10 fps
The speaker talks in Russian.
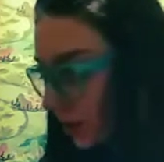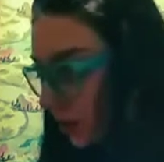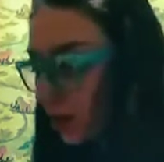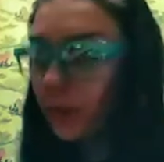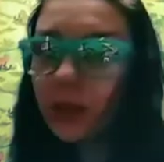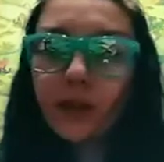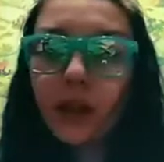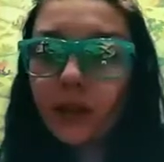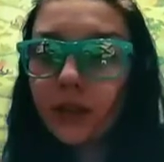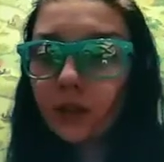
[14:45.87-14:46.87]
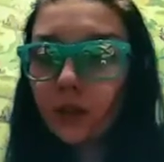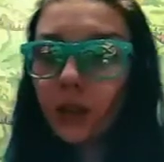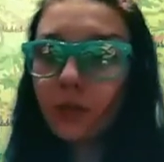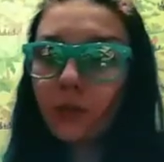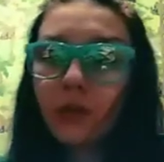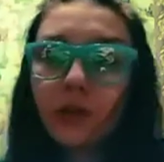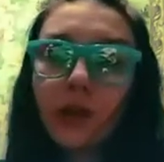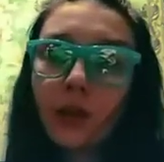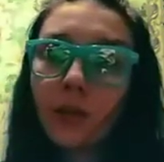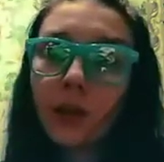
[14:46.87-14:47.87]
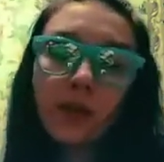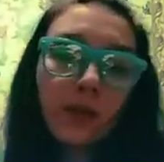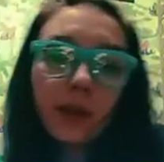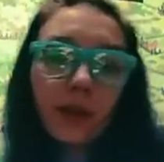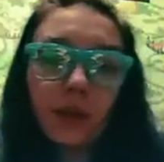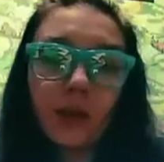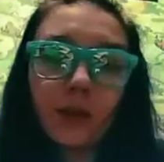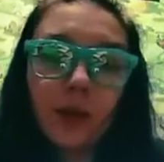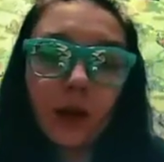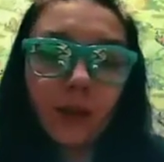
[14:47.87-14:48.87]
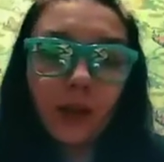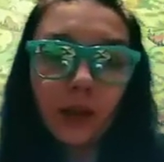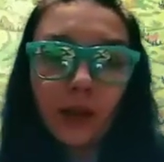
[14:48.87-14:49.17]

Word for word: как молодая девушка может зарабатывать такие бабки.